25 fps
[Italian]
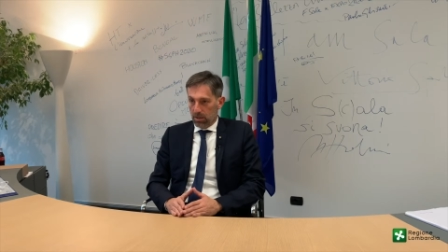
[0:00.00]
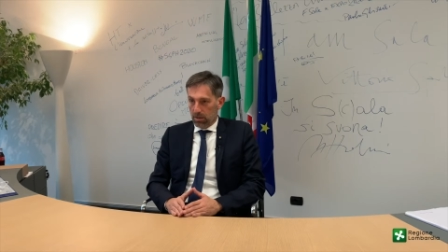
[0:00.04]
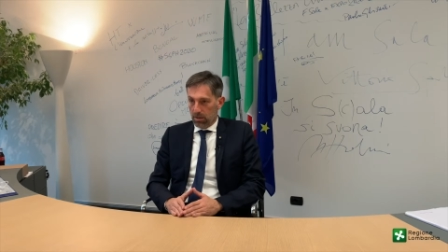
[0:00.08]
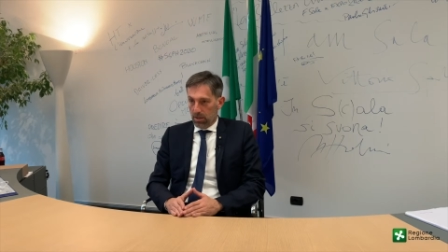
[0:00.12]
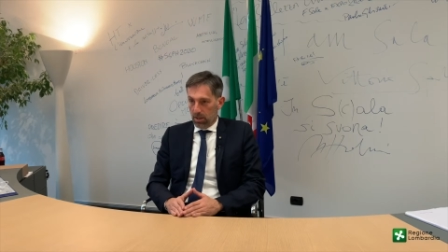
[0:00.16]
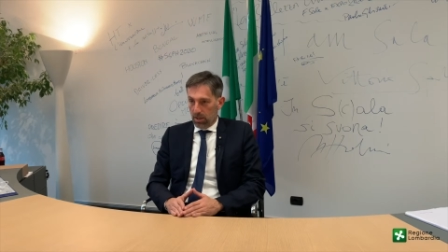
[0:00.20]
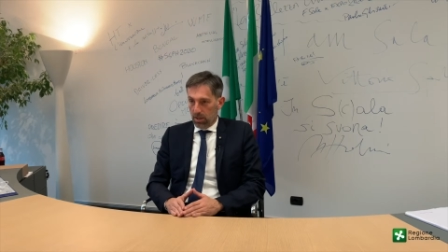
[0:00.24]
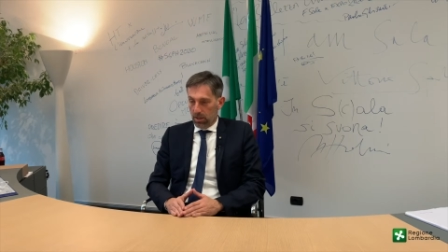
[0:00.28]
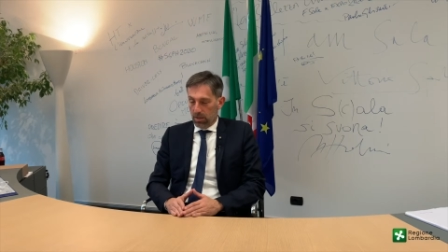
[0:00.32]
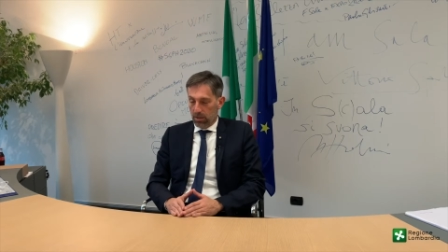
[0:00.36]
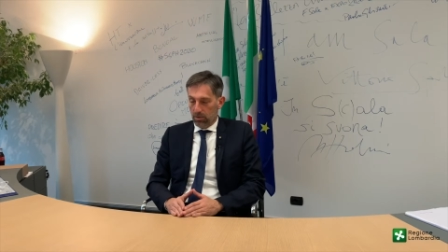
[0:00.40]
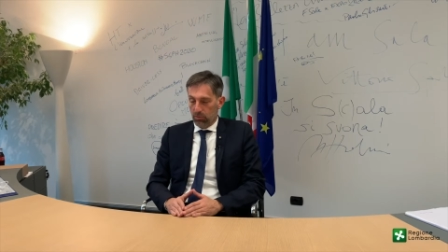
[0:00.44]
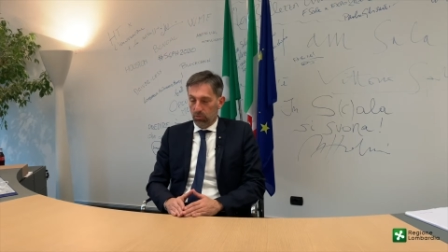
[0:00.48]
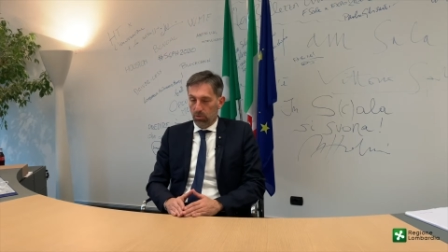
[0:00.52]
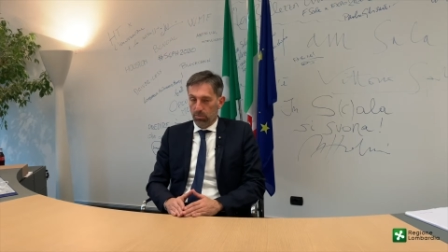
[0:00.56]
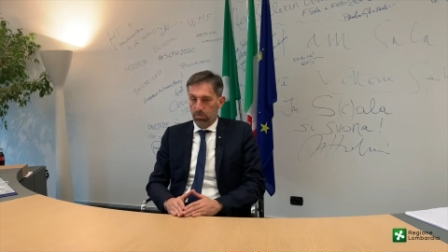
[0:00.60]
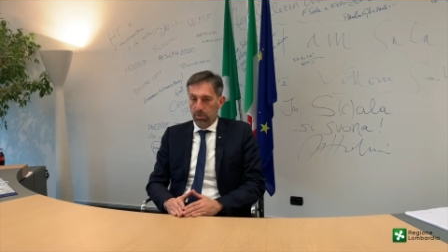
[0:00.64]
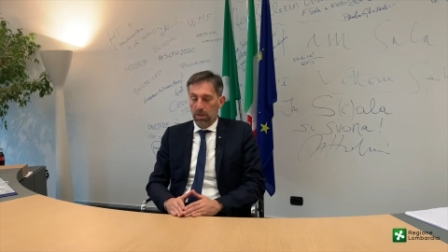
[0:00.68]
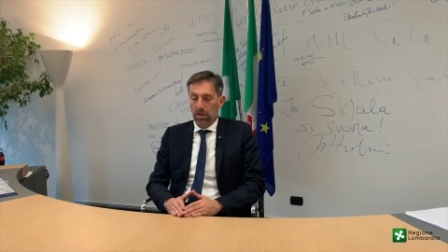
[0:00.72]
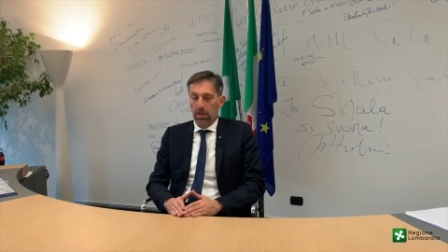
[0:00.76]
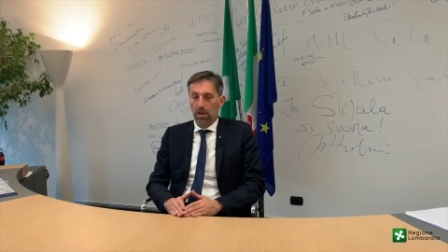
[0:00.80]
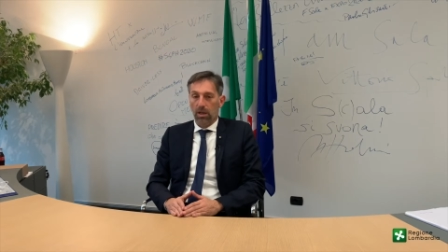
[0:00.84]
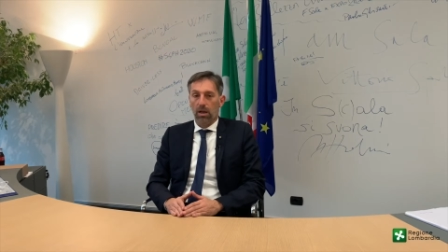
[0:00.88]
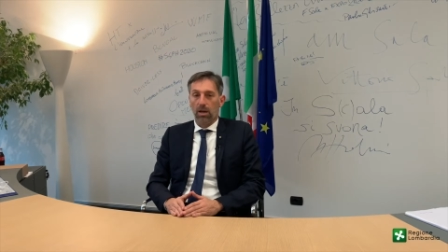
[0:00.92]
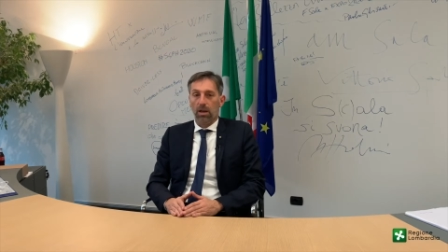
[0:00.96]
del
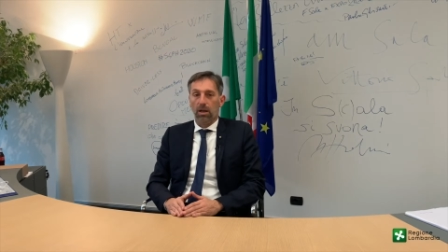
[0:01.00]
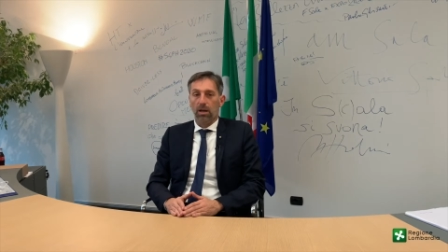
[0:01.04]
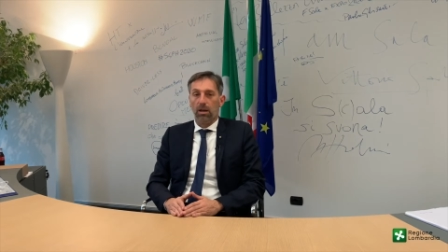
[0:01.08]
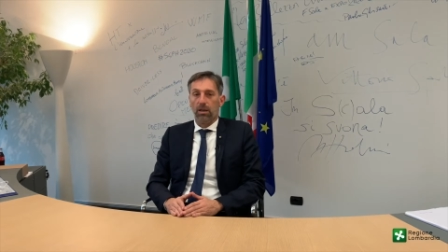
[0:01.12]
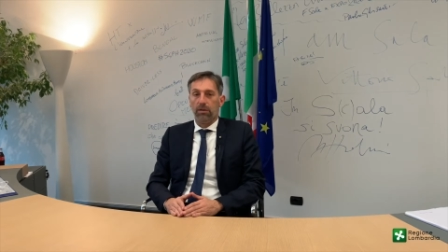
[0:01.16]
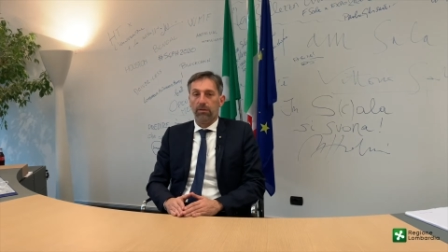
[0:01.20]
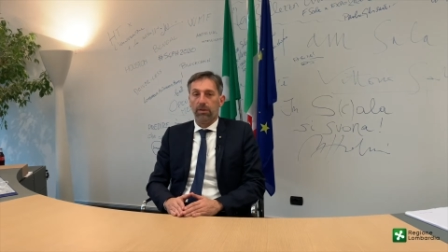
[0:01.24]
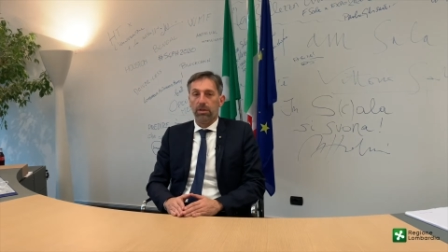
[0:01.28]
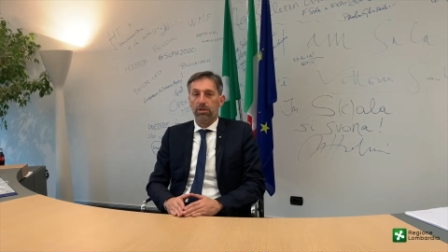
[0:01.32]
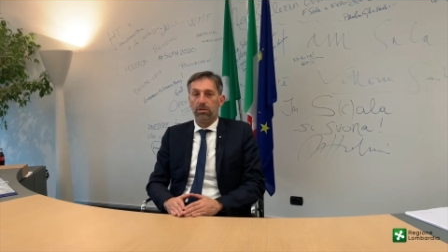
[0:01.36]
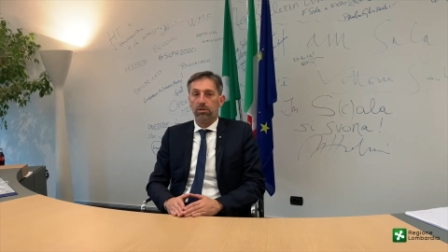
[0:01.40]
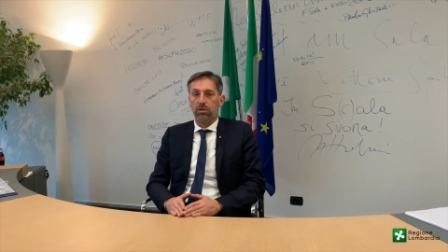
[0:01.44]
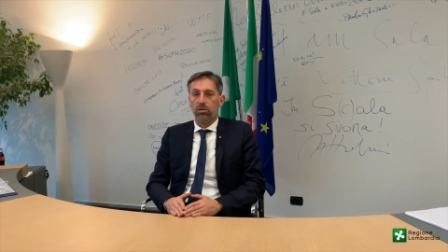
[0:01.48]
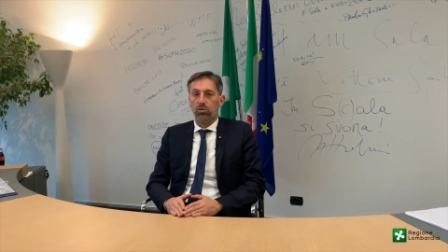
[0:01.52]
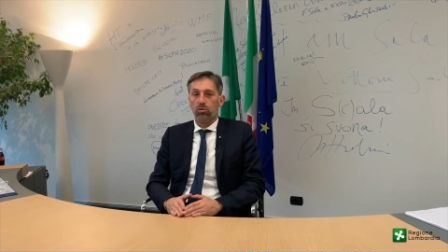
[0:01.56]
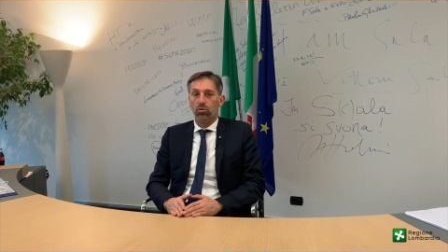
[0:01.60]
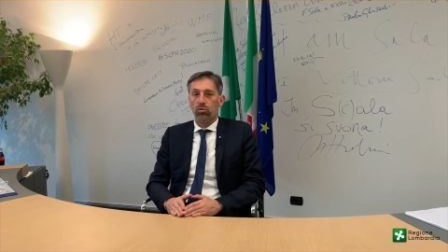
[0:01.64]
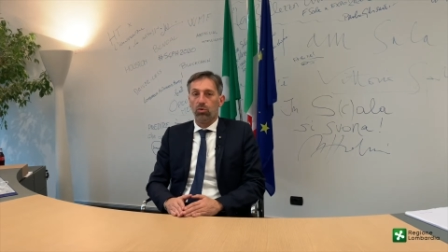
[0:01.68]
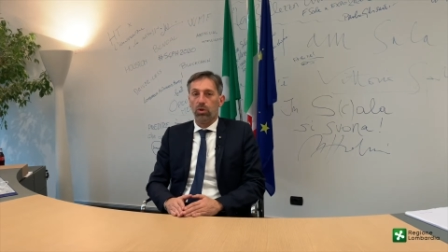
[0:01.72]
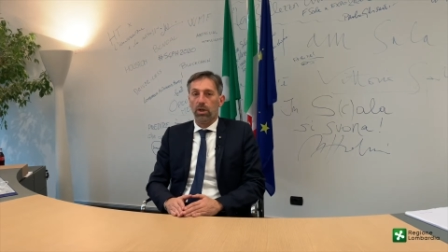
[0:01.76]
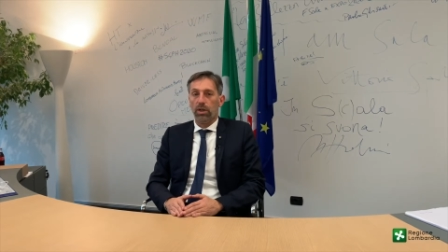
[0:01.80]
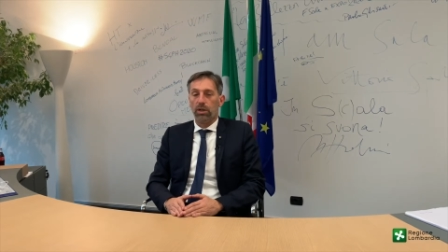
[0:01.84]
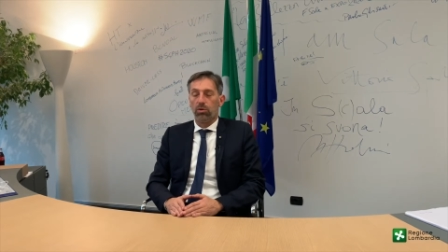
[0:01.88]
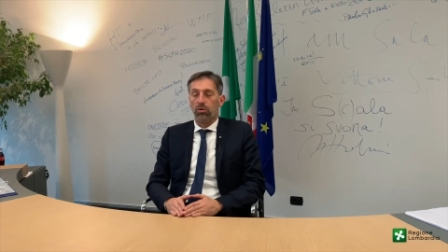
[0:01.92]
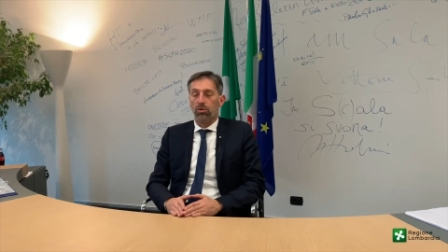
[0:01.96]

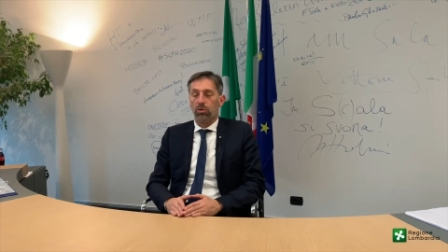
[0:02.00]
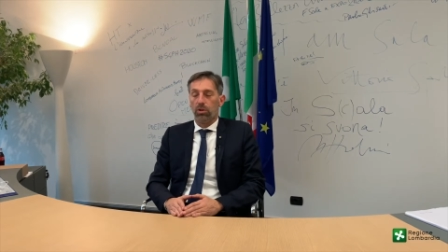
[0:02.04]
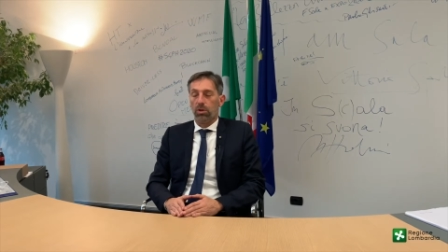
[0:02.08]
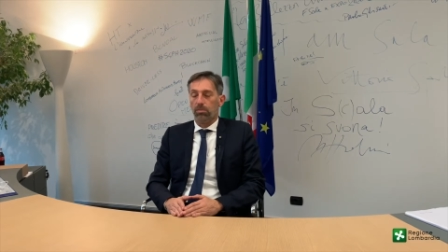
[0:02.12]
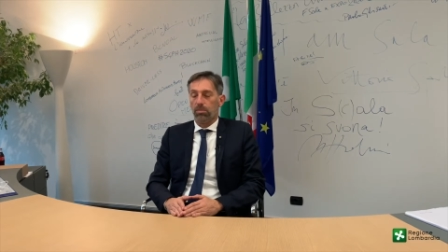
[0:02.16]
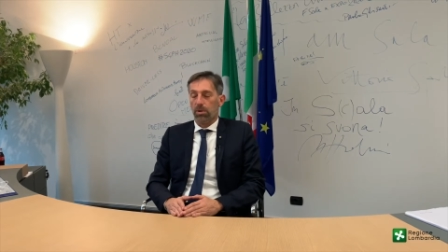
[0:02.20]
2022 con i